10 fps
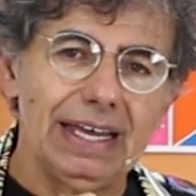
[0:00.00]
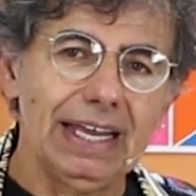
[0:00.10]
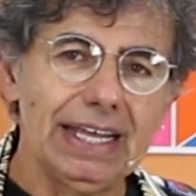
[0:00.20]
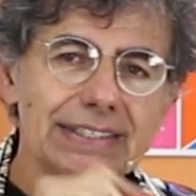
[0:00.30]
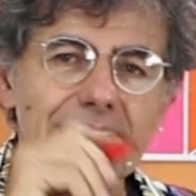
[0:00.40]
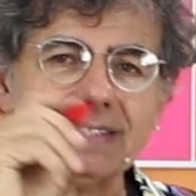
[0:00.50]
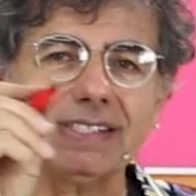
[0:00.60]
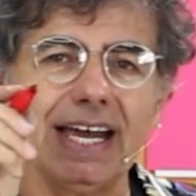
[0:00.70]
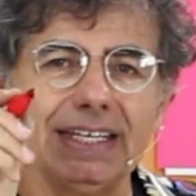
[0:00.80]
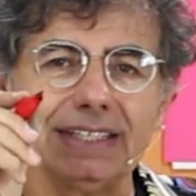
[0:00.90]
ela é
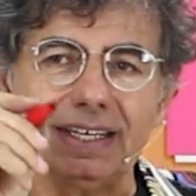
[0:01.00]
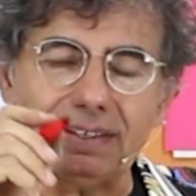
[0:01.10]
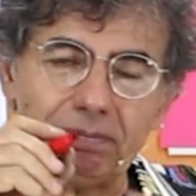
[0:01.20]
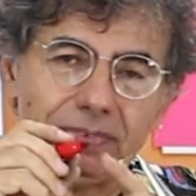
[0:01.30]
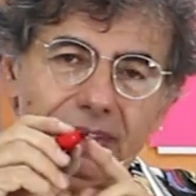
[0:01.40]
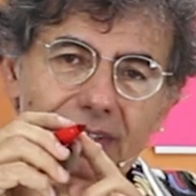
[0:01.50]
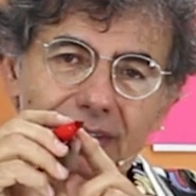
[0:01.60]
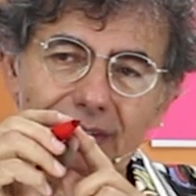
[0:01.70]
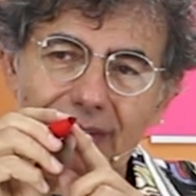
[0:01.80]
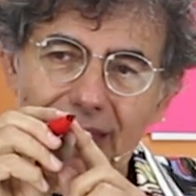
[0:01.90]
traçada
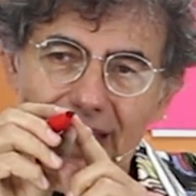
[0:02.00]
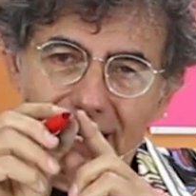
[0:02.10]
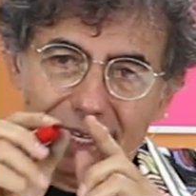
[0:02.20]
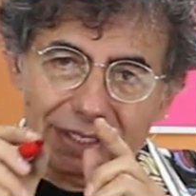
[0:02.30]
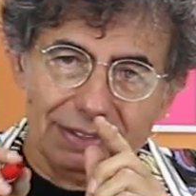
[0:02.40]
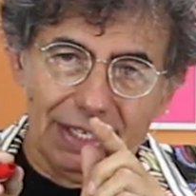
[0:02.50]
e ela